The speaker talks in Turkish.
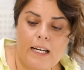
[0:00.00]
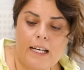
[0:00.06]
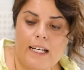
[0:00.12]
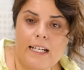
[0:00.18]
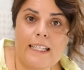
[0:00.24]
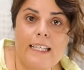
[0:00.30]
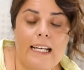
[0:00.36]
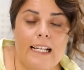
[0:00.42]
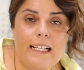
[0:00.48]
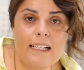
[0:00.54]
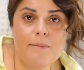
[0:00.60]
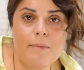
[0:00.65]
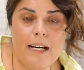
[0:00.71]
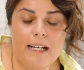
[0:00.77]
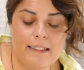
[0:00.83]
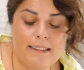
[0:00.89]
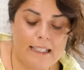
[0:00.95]
e, gelelim
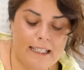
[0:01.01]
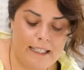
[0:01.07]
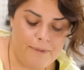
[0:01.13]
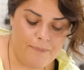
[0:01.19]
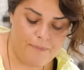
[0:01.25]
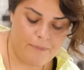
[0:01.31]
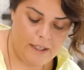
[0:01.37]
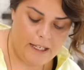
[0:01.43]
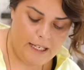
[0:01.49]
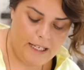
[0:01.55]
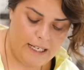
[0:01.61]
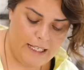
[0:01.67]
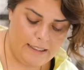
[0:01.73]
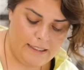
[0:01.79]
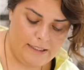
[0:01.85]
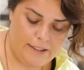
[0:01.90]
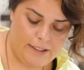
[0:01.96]
ete.
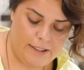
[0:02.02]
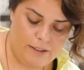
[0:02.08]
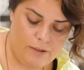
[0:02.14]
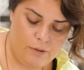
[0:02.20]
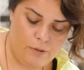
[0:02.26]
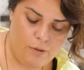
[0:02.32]
Et için